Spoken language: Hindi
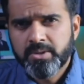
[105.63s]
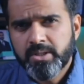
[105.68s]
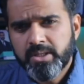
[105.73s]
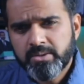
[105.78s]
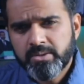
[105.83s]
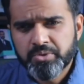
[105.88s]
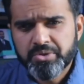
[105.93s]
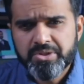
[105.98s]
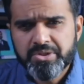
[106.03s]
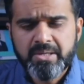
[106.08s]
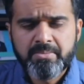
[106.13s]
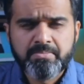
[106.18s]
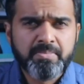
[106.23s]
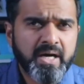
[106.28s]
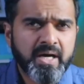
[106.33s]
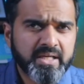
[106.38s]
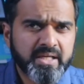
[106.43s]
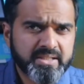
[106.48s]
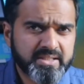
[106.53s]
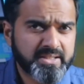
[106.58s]
उसके
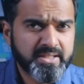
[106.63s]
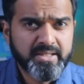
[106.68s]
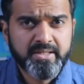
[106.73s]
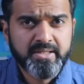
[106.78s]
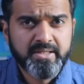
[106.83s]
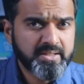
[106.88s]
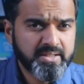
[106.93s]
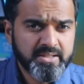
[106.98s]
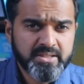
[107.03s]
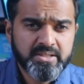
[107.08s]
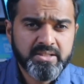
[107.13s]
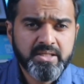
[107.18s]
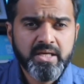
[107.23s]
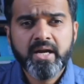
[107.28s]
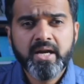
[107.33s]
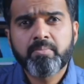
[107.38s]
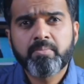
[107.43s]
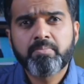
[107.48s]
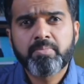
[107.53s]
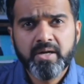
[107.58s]
बाद से ये
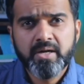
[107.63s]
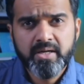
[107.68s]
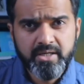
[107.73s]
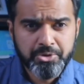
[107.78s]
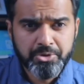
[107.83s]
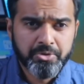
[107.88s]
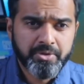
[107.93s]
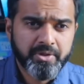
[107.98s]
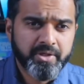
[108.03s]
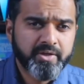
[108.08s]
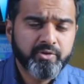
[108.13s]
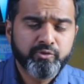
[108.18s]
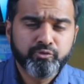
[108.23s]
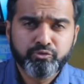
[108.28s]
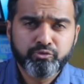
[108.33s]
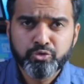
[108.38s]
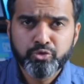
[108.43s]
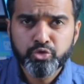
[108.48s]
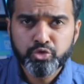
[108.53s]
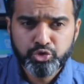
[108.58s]
सारा फड्डा जो है
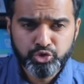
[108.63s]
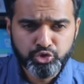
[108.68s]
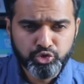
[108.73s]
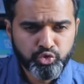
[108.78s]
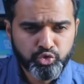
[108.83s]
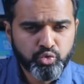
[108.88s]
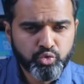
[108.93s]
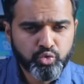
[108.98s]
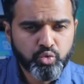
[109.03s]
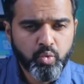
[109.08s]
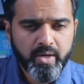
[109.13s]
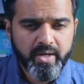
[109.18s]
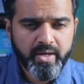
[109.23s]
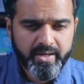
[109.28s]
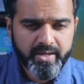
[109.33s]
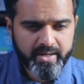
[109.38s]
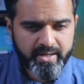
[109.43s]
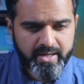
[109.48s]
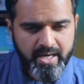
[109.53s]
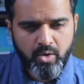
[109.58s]
वो शुरू हुआ
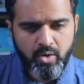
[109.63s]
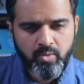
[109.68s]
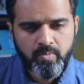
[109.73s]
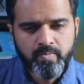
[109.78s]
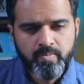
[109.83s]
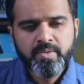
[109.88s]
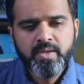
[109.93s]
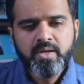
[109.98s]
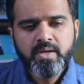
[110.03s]
है नाव